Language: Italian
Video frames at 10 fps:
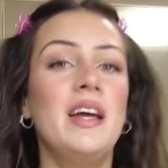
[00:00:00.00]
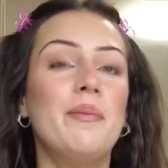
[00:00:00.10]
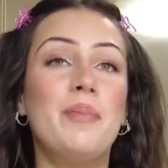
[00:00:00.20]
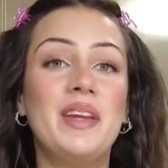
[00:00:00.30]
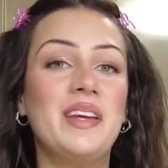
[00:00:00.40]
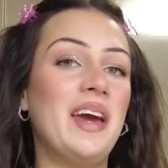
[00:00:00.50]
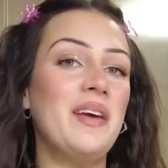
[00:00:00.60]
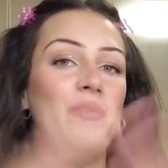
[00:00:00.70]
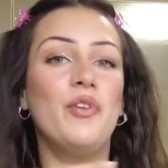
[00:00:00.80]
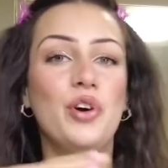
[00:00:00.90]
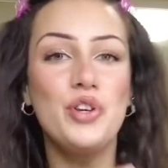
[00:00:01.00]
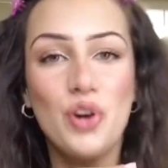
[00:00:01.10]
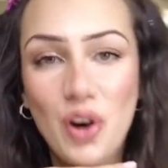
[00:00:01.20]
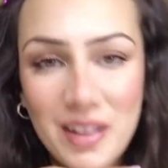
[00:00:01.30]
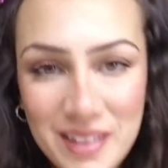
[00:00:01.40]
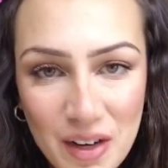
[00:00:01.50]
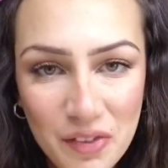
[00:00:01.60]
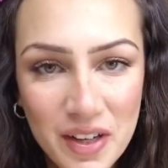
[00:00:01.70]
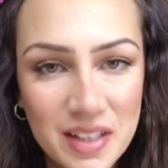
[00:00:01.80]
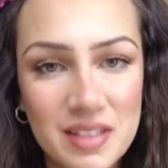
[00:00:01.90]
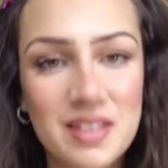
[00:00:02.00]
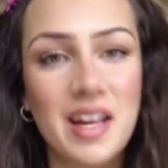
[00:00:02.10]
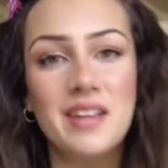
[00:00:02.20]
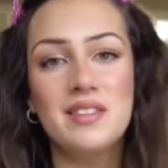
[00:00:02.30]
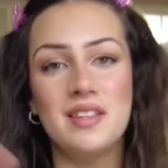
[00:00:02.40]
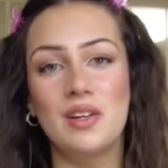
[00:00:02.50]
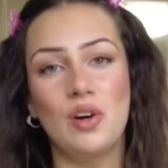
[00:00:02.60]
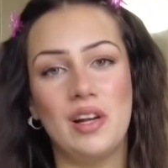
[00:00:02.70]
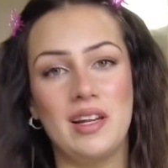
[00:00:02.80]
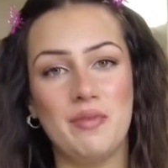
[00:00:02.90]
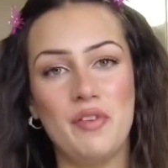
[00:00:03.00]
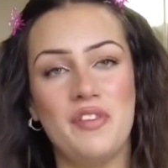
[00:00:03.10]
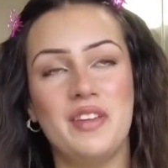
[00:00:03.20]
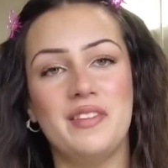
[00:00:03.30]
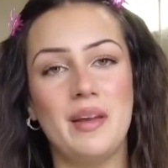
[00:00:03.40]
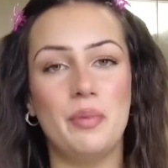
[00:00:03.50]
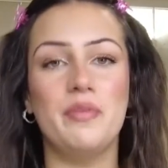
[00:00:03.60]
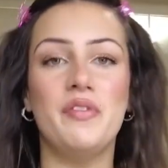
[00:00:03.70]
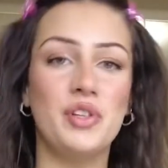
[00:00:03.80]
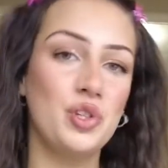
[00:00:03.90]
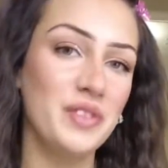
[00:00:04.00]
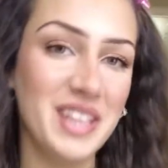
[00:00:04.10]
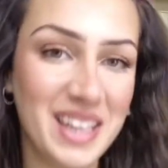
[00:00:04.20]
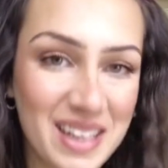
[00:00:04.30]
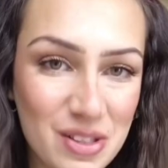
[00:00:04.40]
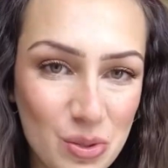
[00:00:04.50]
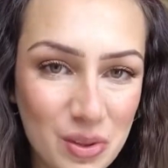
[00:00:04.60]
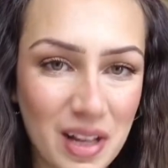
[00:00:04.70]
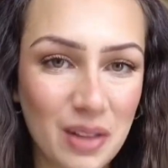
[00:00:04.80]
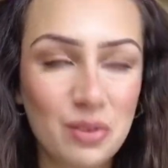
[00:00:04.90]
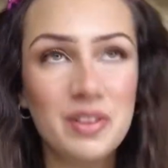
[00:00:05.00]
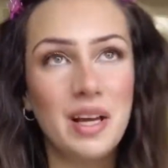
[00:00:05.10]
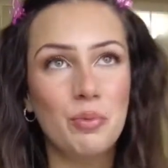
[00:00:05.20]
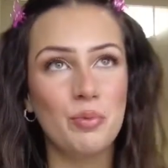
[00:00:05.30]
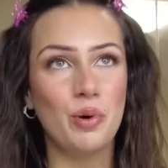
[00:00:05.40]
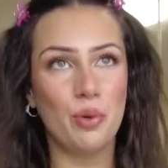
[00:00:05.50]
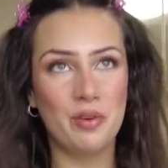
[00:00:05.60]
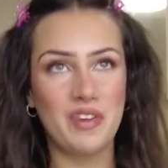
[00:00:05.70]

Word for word: perché voglio andare a fare gli stencil con la neve finta e poi vi faccio vedere il risultato, vediamo come